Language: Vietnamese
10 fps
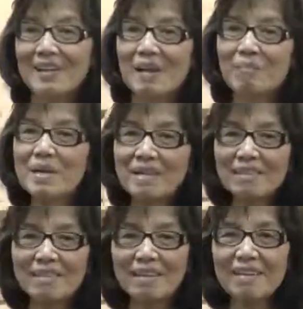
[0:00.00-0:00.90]
chị em biết cái
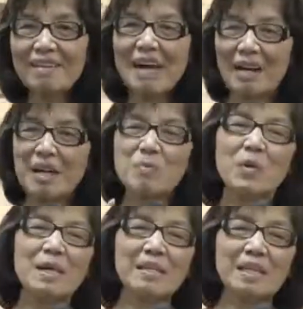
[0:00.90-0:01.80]
cái cái đặc điểm của
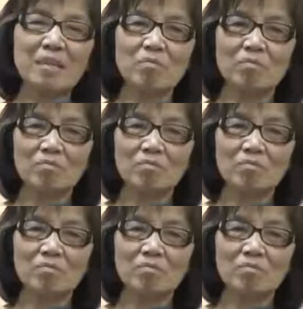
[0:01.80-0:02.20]
nó là gì không